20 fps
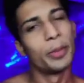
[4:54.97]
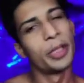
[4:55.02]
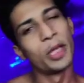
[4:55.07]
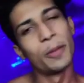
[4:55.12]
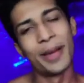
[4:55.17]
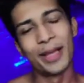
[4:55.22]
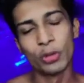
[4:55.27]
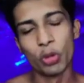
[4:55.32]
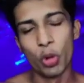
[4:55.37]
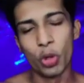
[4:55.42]

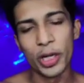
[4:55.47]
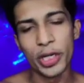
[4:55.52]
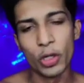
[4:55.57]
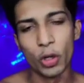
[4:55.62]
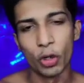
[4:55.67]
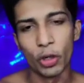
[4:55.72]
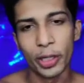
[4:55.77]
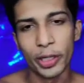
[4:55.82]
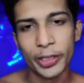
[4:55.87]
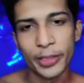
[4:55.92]
मेरी बात हो
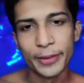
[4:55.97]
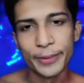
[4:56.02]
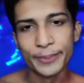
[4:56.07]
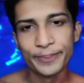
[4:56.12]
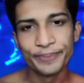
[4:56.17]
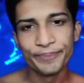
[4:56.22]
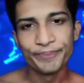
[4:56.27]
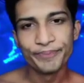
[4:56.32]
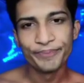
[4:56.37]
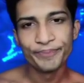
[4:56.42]
गई ऑलरेडी
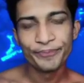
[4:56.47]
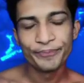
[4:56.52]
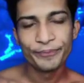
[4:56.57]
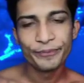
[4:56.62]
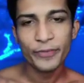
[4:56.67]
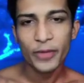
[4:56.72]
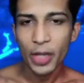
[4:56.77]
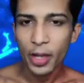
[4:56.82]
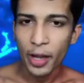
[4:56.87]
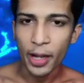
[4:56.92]

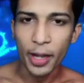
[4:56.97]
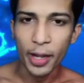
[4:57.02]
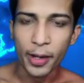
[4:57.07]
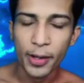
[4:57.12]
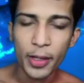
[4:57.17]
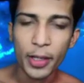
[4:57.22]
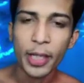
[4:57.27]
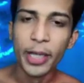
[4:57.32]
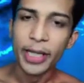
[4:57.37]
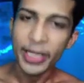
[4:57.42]
है ना